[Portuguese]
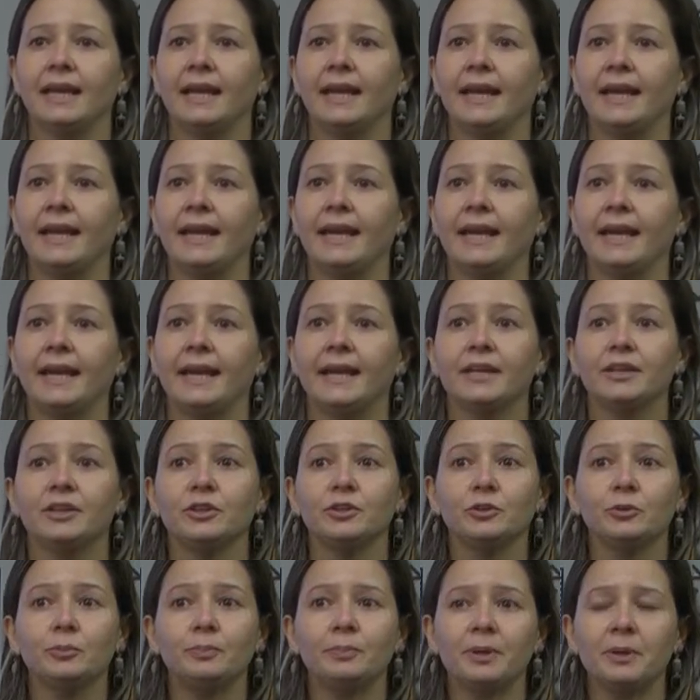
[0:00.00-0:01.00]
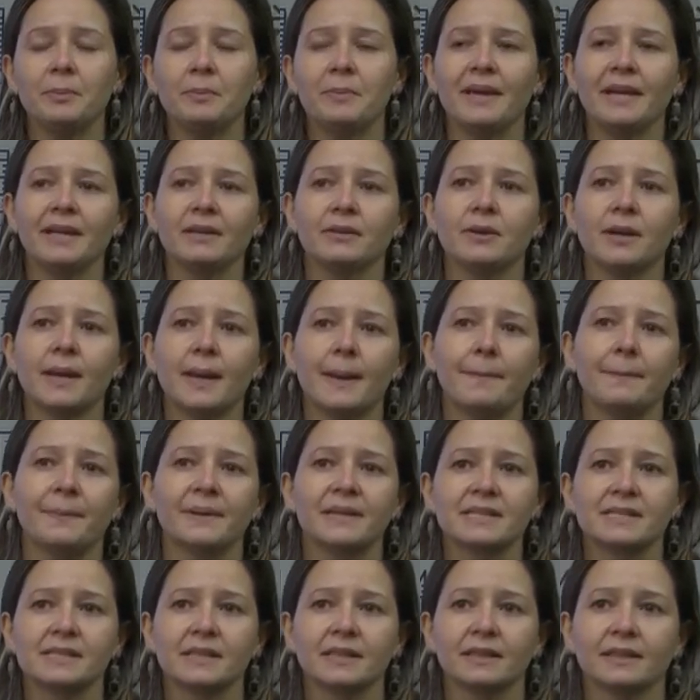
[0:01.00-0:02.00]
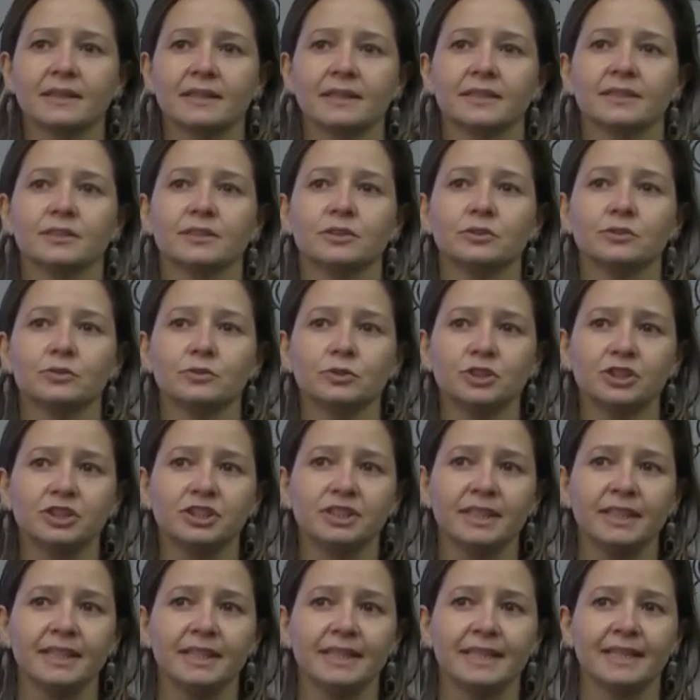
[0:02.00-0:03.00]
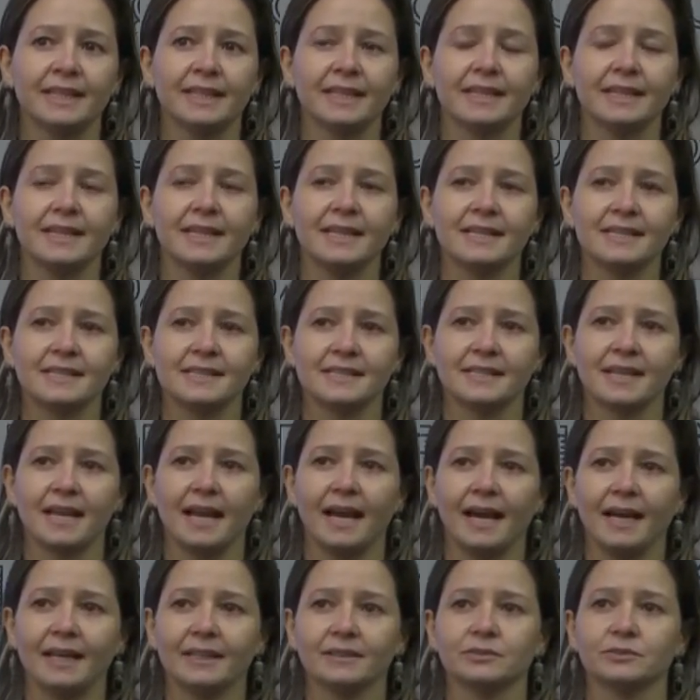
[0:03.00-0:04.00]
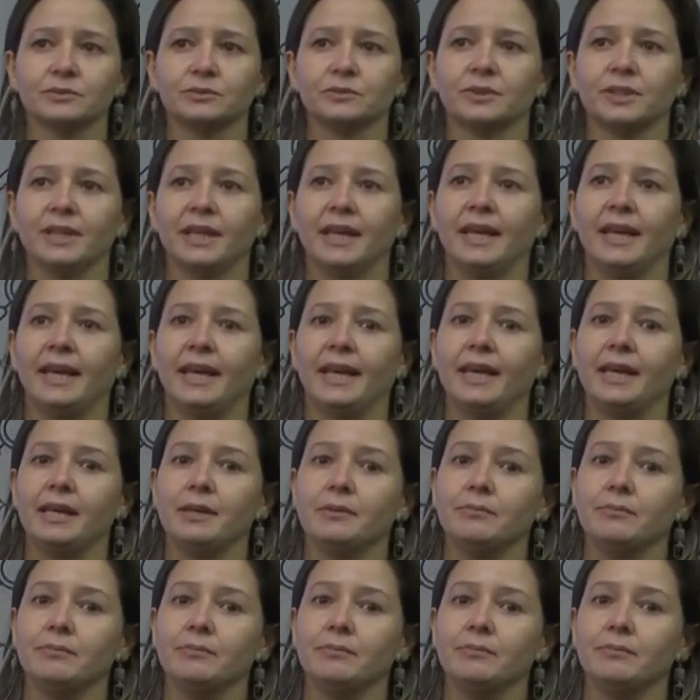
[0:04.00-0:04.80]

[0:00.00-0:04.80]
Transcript: É, e o primeiro representante do Chile credenciado em